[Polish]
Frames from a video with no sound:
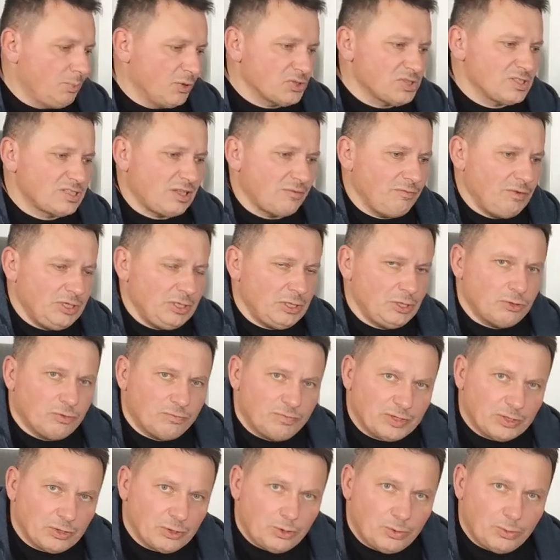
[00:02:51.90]
postawienie
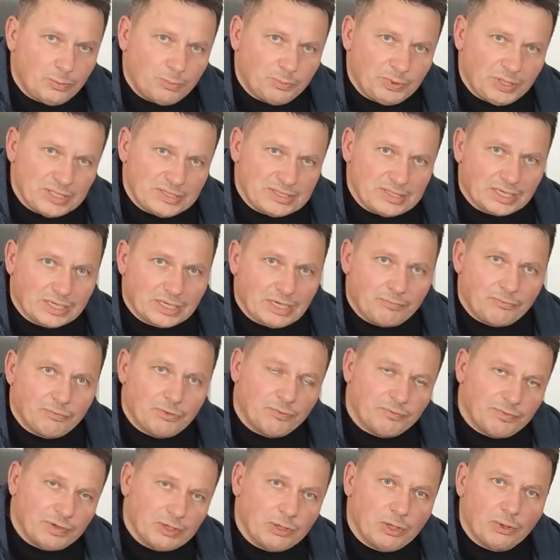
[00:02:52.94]
nowego pieca
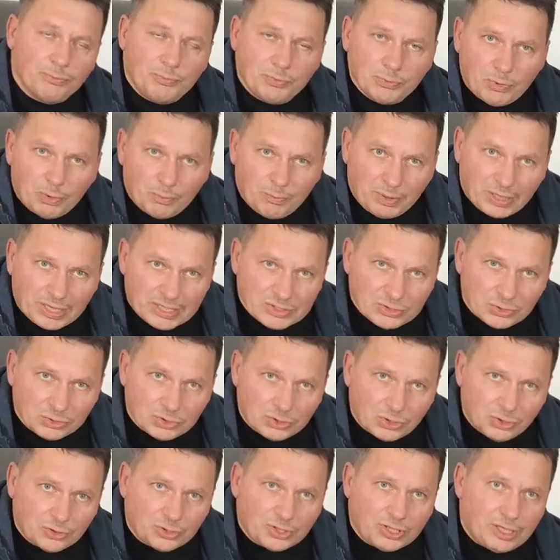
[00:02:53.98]
kaflowego było bardzo
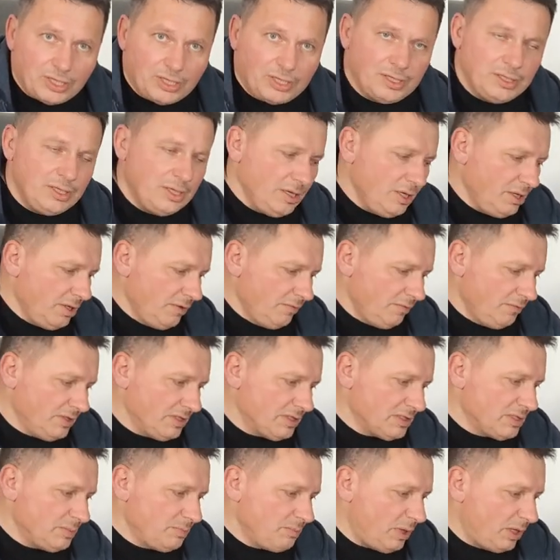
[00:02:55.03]
drogie,
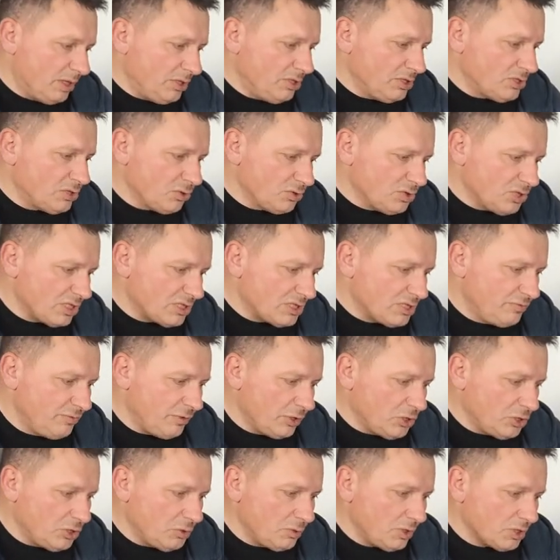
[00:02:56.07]
więc pani Zosia
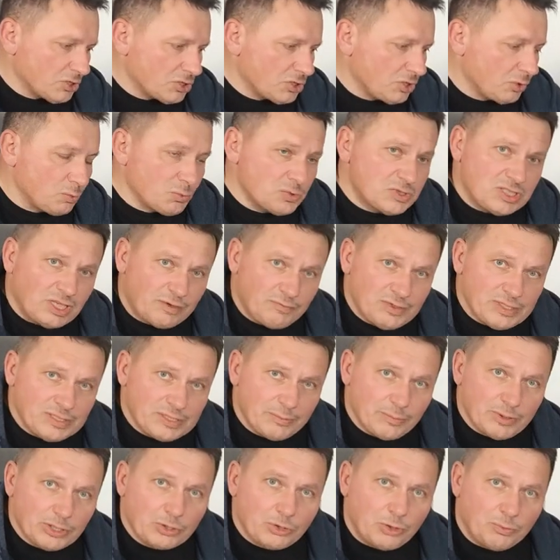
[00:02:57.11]
stwierdziła, że ustawi
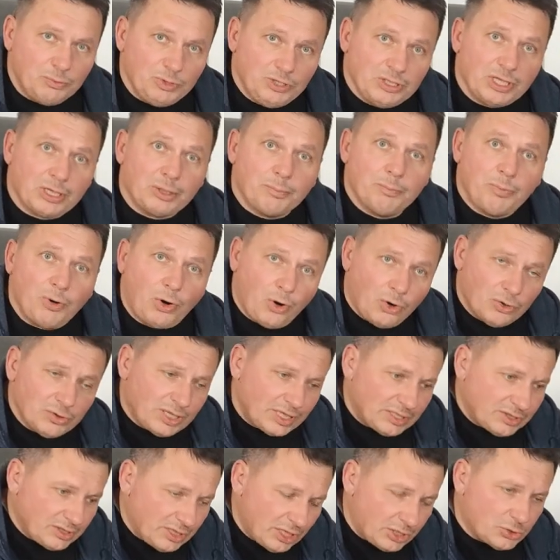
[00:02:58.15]
sobie kominek, bo
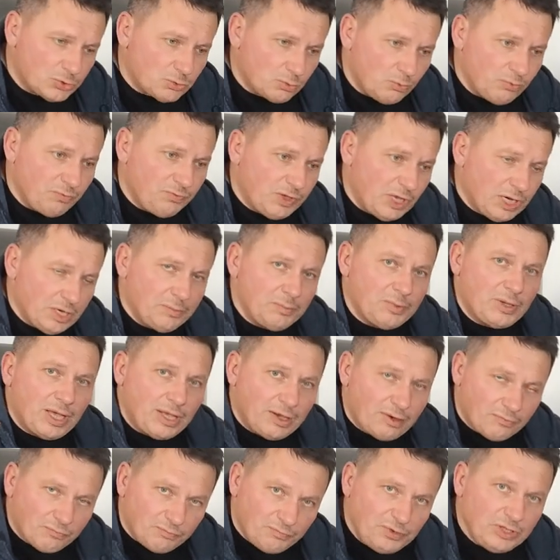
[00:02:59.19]
ona też
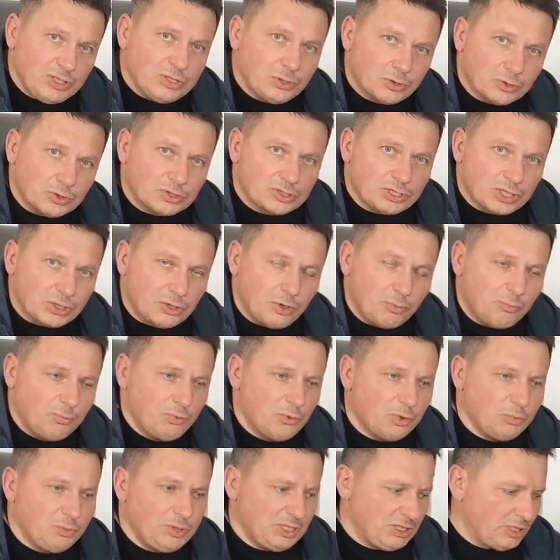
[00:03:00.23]
uwielbia widok tego
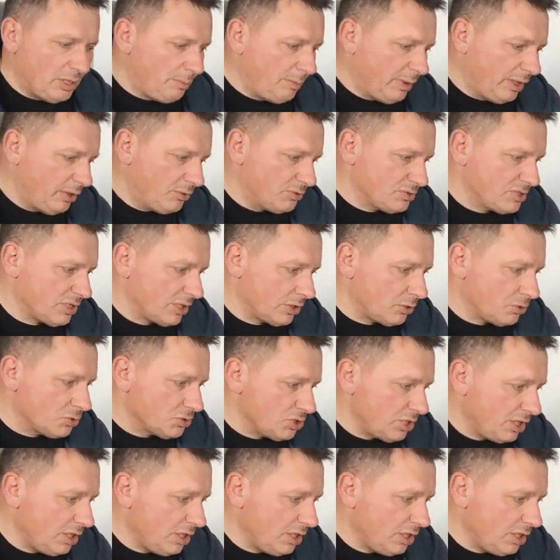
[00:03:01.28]
płomienia palącego